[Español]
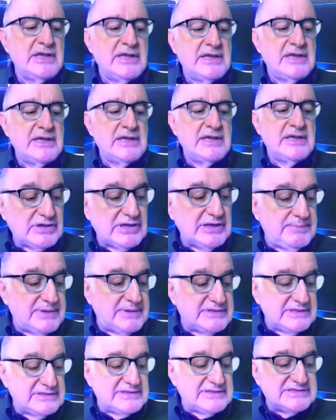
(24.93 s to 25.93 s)
Creo que el
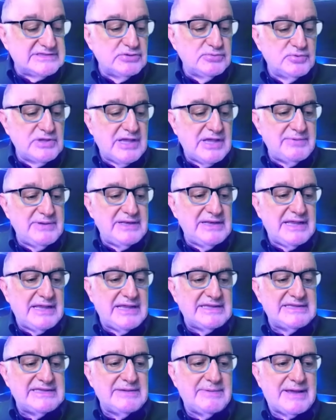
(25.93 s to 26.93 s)
presidente ha sido muy hábil
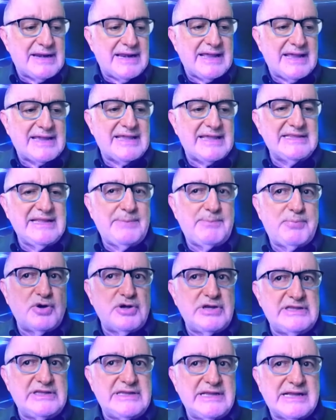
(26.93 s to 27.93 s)
en llevar la agenda
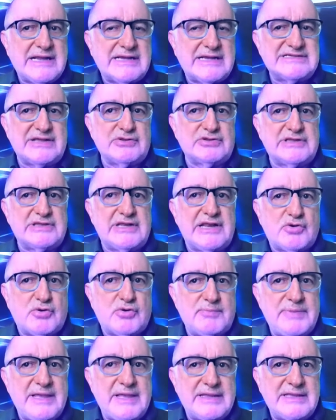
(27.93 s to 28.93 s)
política hacia donde le
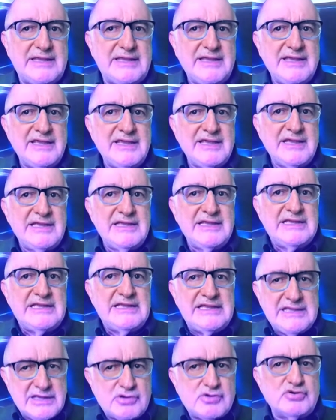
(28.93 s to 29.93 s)
conviene
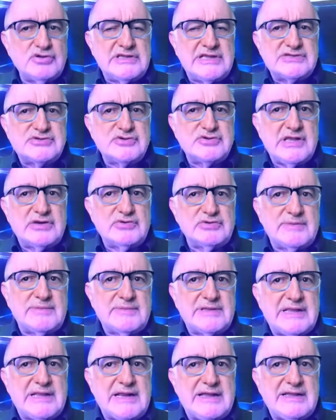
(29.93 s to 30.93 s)
y con eso de alguna
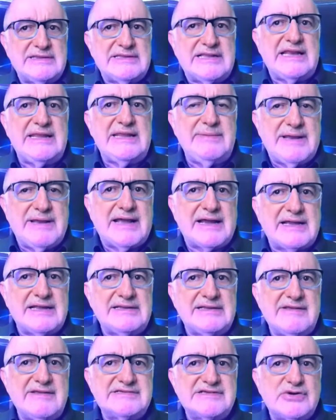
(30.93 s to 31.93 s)
manera deriva la
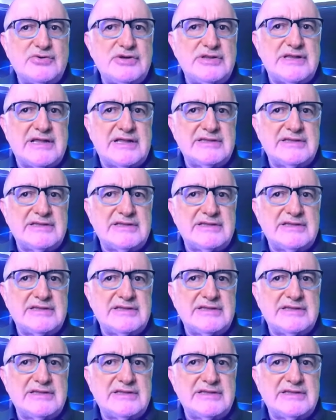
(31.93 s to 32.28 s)
agenda de seguridad,